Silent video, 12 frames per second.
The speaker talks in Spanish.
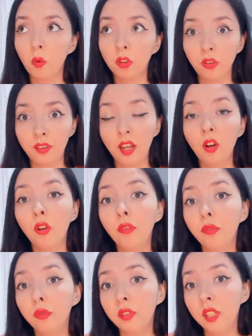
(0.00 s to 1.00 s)
Cuando estás
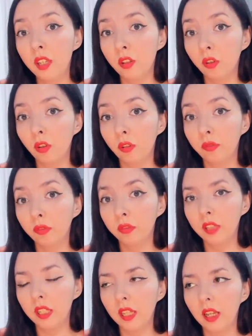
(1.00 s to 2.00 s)
confundido,
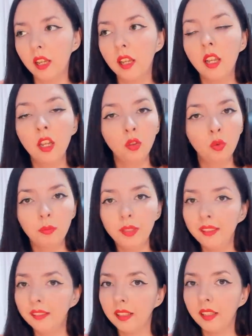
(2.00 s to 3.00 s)
confundida, tu
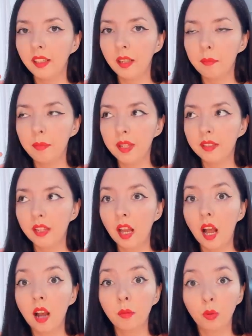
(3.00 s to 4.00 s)
mente empieza
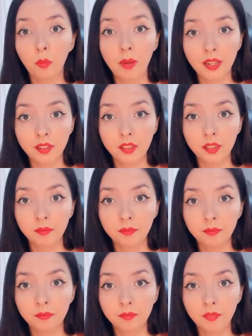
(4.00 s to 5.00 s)
a abrumarse,
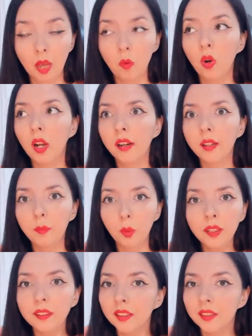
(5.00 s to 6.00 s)
a buscar
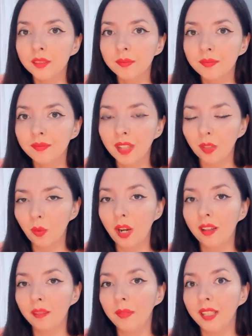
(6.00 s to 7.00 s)
respuestas.
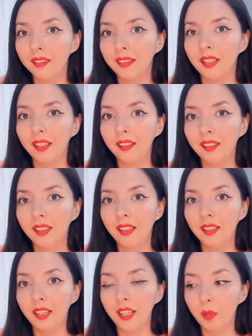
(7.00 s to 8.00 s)
Naturalmente
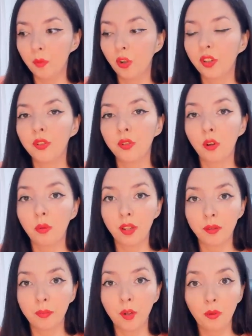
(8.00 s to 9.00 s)
queremos
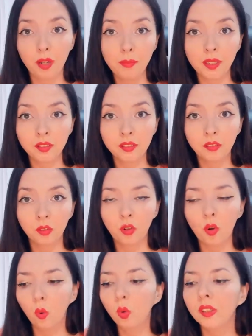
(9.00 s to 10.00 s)
resolver problemas, no
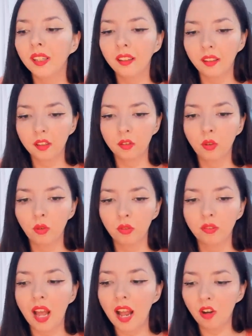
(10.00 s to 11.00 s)
nos gusta quedarnos
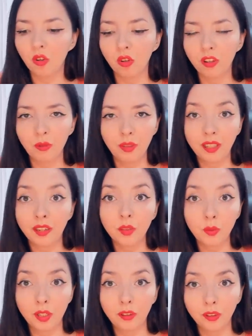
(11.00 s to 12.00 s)
con algo que no está
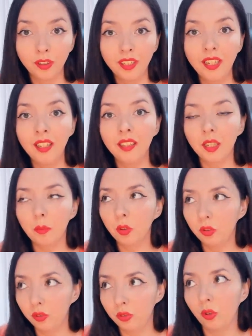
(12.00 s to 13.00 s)
resuelto. Estamos
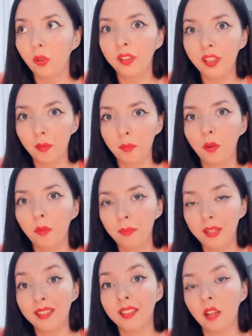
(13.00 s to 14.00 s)
todo el tiempo
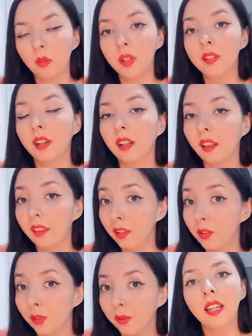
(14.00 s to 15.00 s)
pensando acerca de
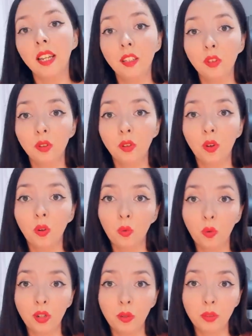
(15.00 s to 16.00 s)
eso. Esto
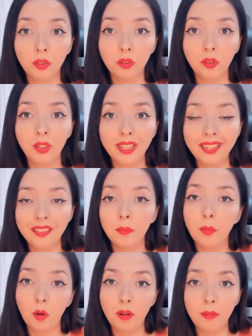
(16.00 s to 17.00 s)
ocurre cuando ese
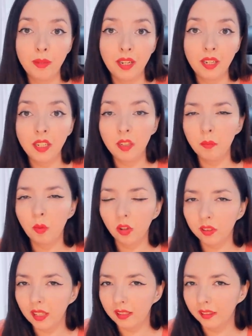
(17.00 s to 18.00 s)
problema es
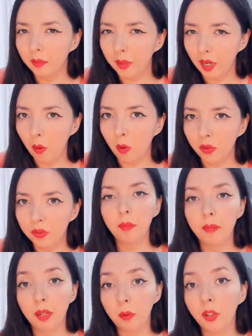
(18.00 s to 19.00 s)
importante para vos.
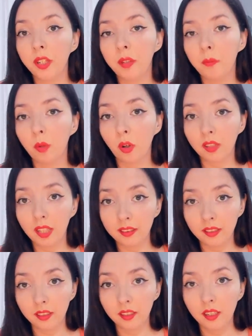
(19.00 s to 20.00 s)
Para vos es
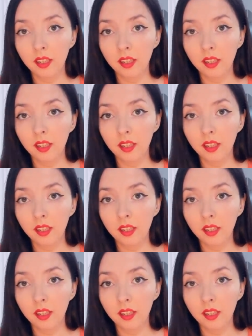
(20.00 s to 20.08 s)
importante.